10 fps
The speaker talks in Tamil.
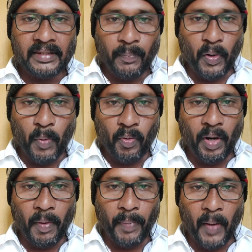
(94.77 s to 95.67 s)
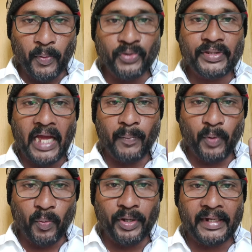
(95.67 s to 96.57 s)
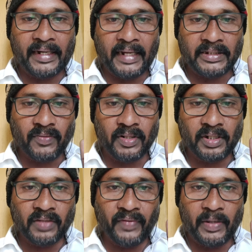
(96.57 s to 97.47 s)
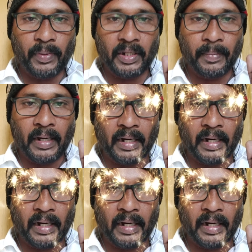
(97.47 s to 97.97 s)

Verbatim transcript: இந்த ப்ரொமோவும் நம்ம பார்ப்போம் தேர்ட் ப்ரொமோ என்ன டாஸ்க் வருதுன்னு வெயிட் பண்ணி